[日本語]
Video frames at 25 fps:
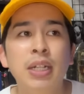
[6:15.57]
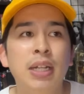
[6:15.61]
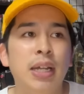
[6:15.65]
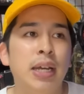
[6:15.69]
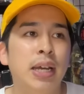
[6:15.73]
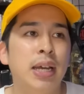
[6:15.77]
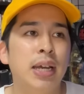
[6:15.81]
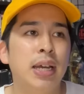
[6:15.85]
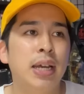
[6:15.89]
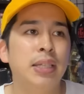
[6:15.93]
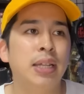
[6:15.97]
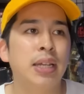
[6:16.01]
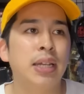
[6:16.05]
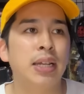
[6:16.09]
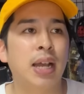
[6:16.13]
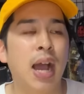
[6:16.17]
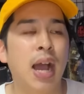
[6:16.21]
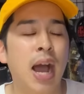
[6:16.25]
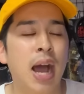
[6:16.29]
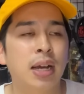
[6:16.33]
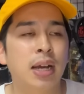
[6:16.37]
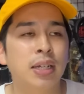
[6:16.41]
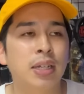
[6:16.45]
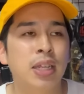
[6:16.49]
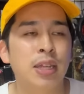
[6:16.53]
えー、何
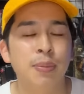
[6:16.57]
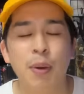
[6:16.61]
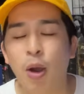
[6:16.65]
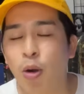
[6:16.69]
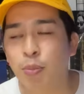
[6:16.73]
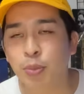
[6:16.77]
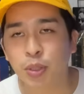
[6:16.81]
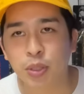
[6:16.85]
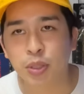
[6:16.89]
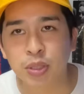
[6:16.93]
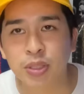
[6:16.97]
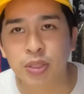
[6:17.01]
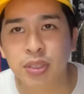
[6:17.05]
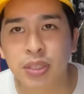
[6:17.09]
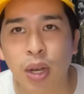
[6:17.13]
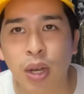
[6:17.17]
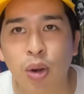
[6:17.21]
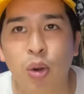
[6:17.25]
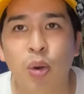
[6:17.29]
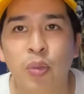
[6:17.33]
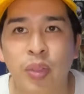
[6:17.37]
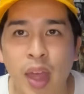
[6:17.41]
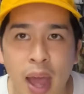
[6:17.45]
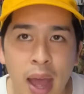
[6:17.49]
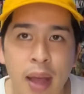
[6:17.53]
か牙を剥くんだ
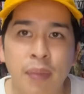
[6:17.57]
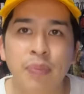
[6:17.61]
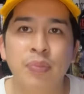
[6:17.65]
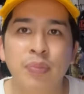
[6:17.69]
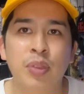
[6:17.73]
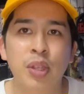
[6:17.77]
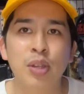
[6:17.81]
ろうなっ